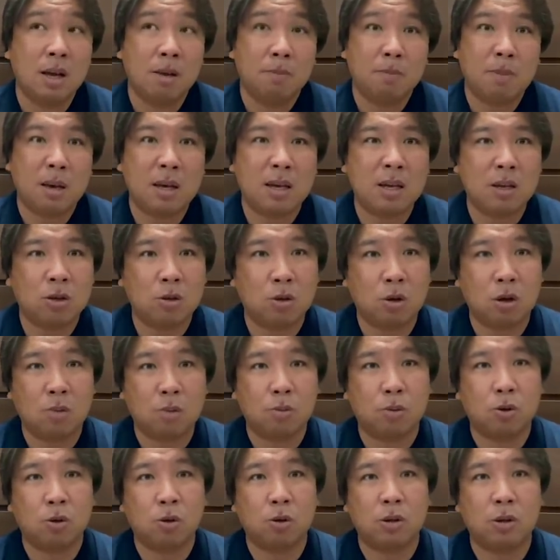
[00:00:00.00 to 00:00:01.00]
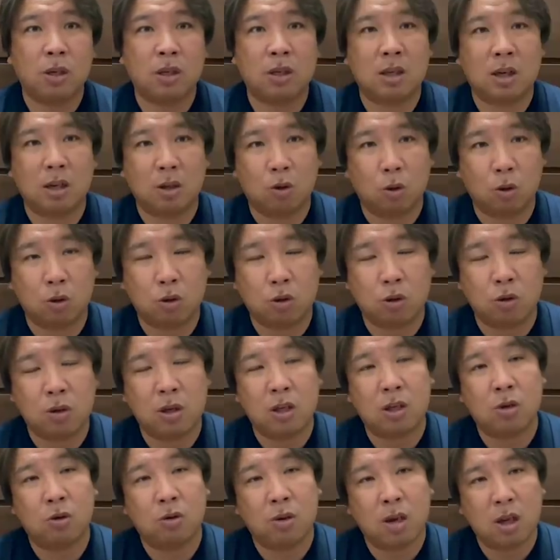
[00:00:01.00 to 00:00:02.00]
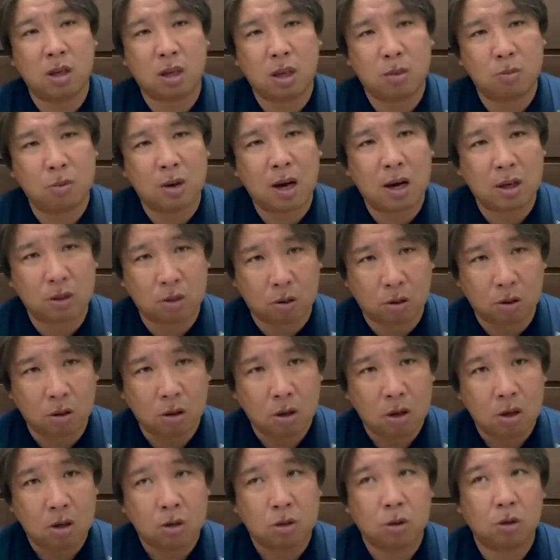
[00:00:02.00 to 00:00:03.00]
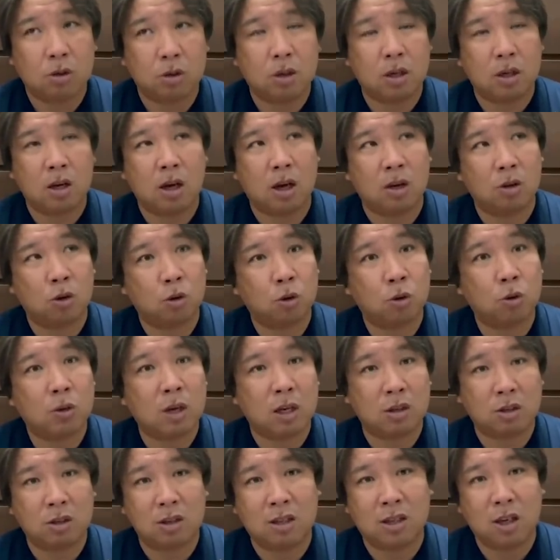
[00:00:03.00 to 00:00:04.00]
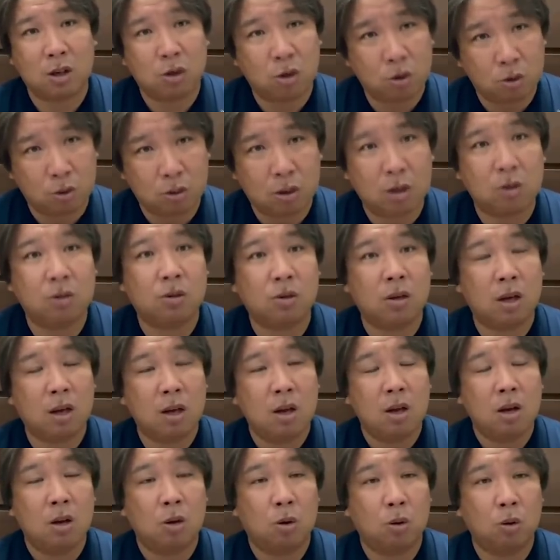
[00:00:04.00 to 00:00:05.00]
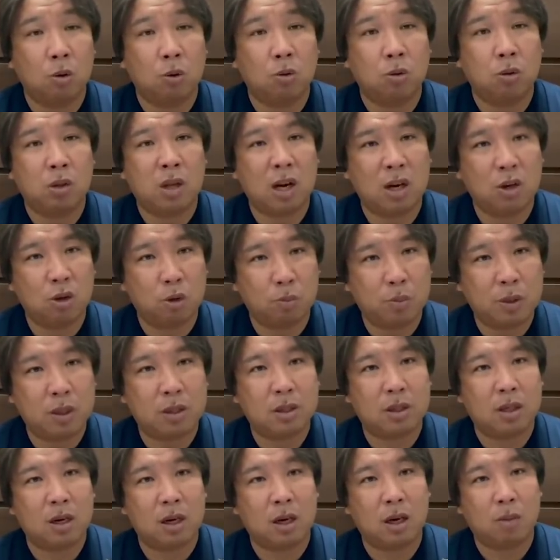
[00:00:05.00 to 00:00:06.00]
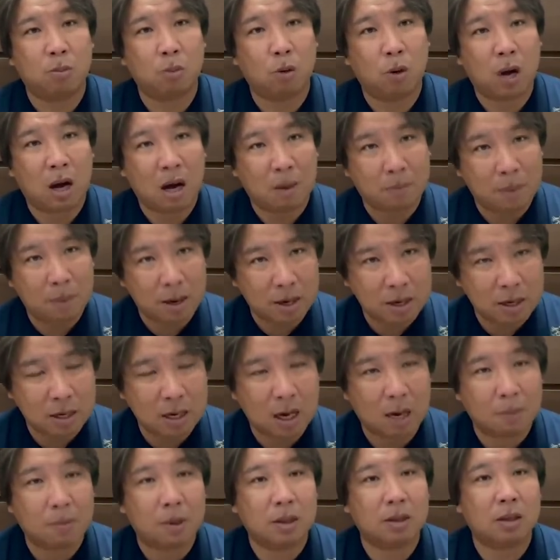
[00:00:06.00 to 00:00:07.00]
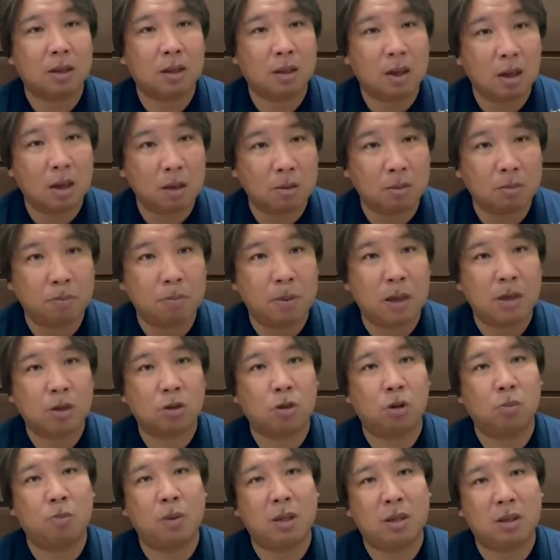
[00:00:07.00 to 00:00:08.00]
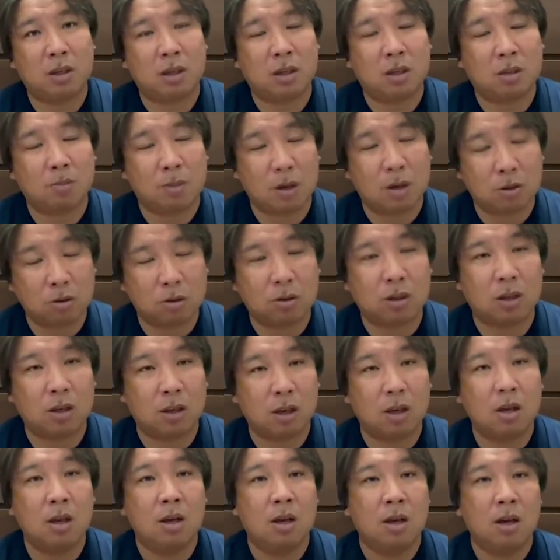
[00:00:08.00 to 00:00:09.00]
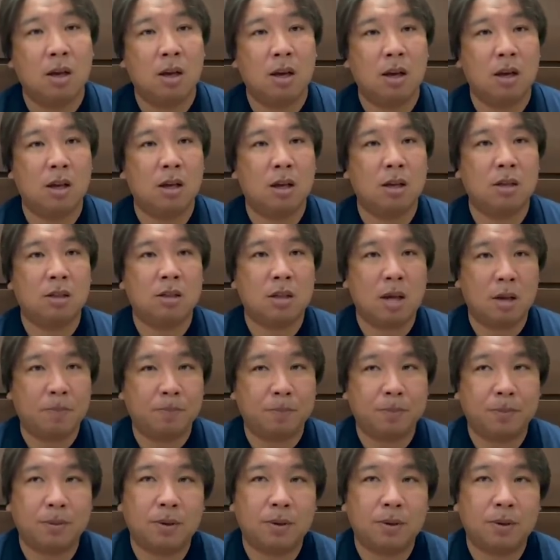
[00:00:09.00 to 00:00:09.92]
北京の時もそうでしたけど、中日のね、キム・ガンヒョン、そしてね、あの、ドジャースに行ったリュウっていうね、この2人のピッチャーがもうハマりにはまってね、ベストピッチしまくってね、えー、全